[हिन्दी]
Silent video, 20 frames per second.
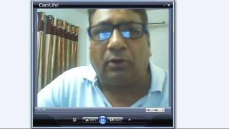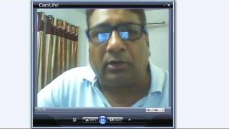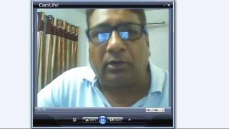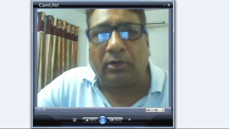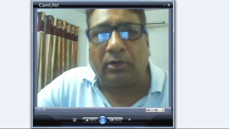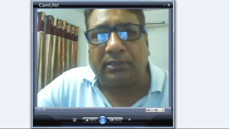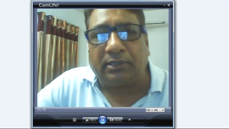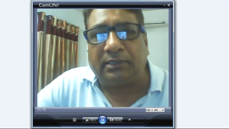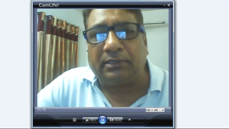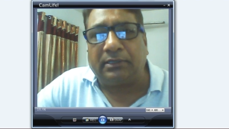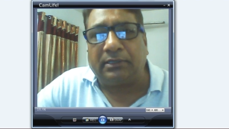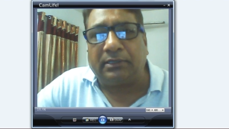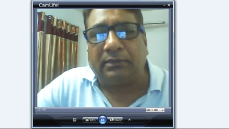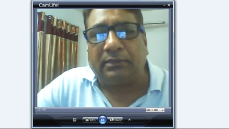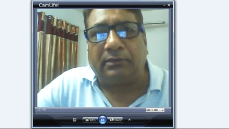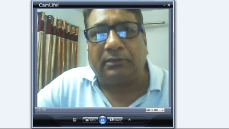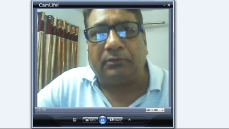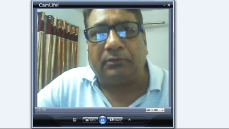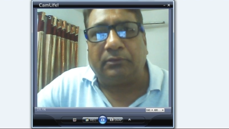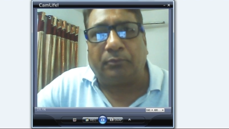और
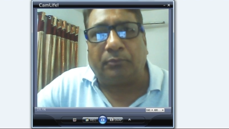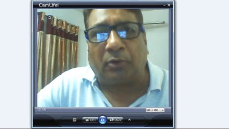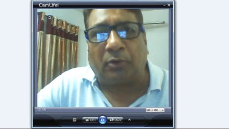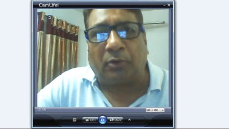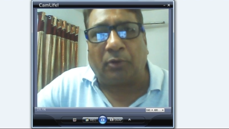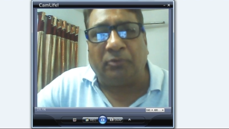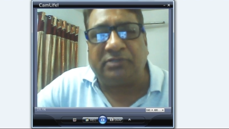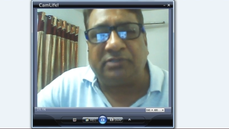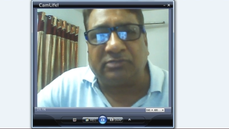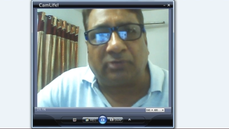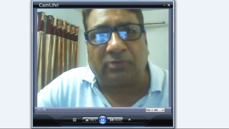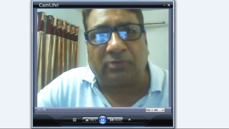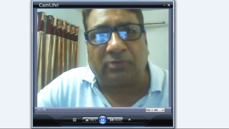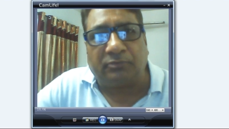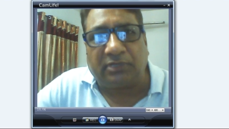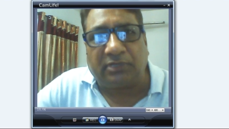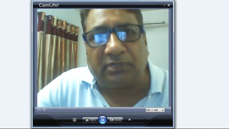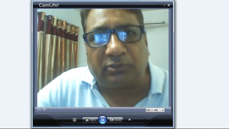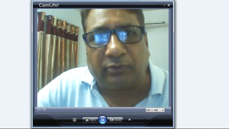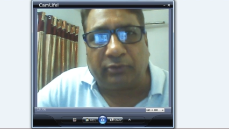प्रोमिस ऑफ
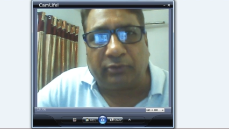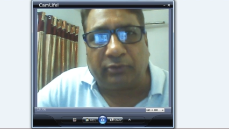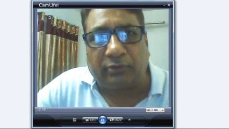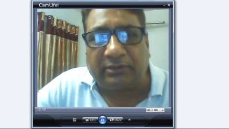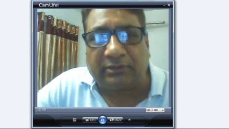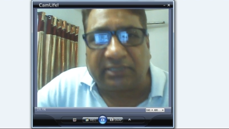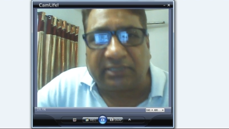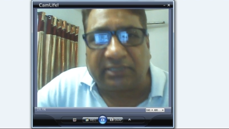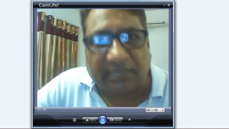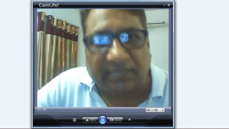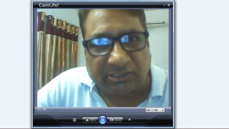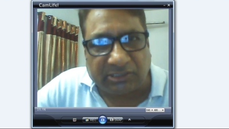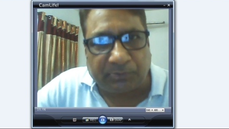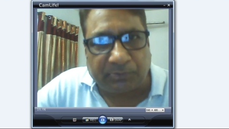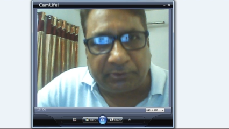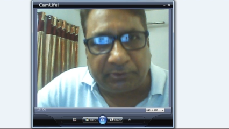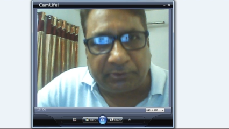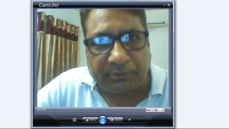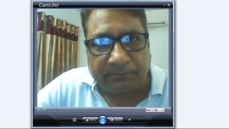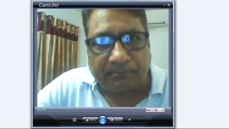द ट्वेल्थ
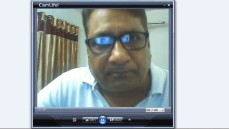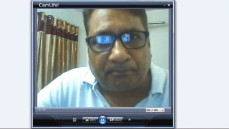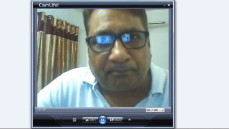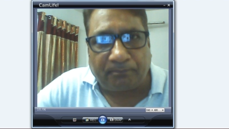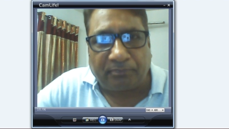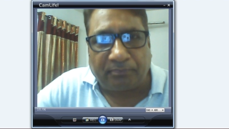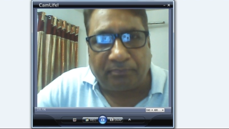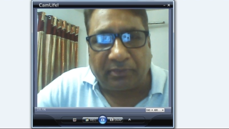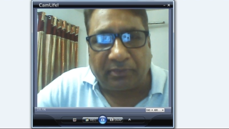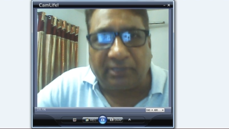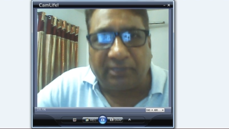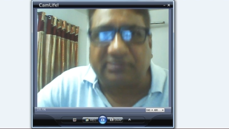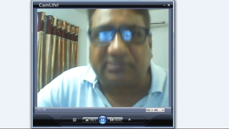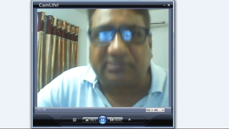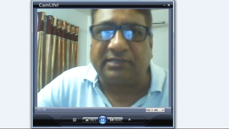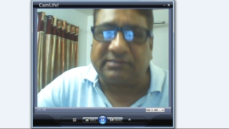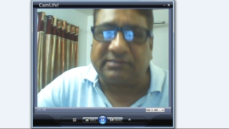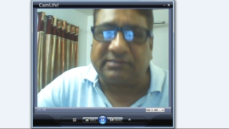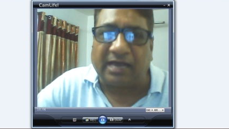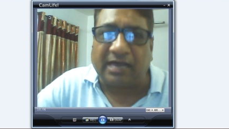कस्प
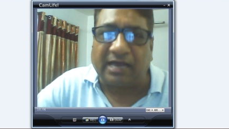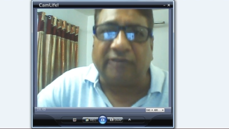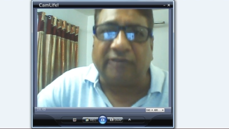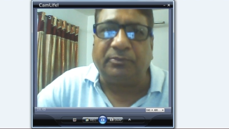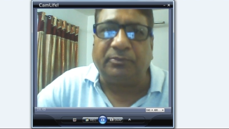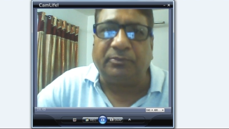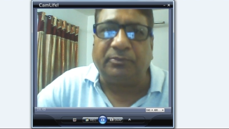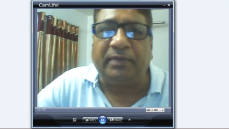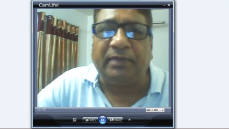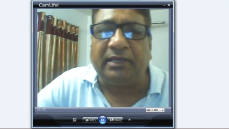इसके साथ में